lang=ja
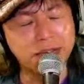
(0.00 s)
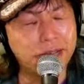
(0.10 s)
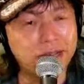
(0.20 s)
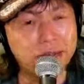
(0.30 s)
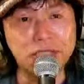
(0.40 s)

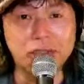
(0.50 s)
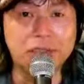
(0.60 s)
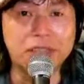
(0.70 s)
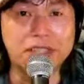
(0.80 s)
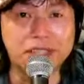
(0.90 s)
えー、道の
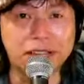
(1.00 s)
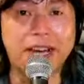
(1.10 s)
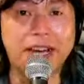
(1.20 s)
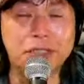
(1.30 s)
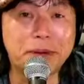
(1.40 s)
りをですね、
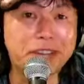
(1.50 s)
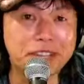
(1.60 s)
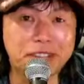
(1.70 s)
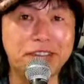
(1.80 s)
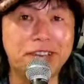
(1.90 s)
足早
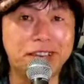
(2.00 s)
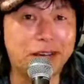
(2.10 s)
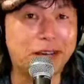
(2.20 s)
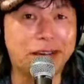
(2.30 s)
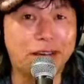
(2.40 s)
に、
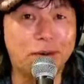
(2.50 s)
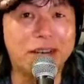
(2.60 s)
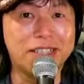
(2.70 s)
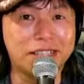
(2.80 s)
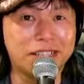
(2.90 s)
えー、お
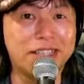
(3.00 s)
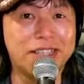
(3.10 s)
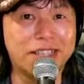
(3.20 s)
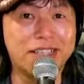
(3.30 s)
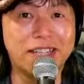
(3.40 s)
話し
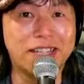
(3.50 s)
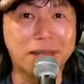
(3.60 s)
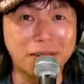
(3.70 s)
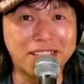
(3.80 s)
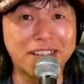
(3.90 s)
させていただ
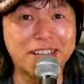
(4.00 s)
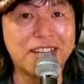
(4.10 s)
きました。